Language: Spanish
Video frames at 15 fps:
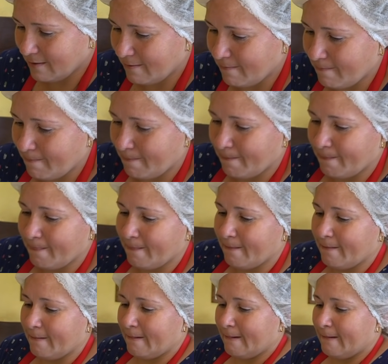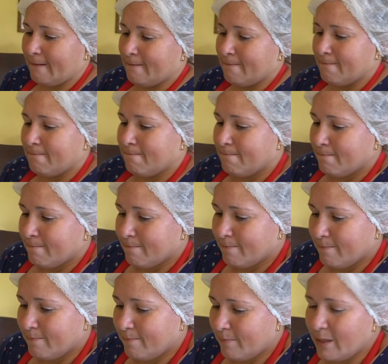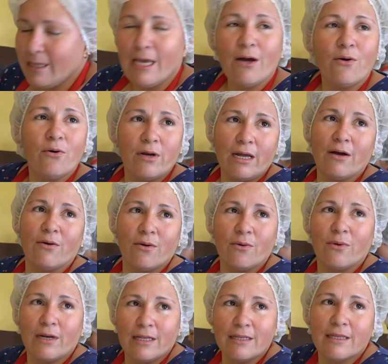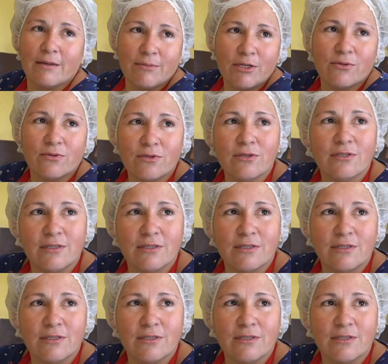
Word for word: pasan los tambos? Media hora o 40 minutos,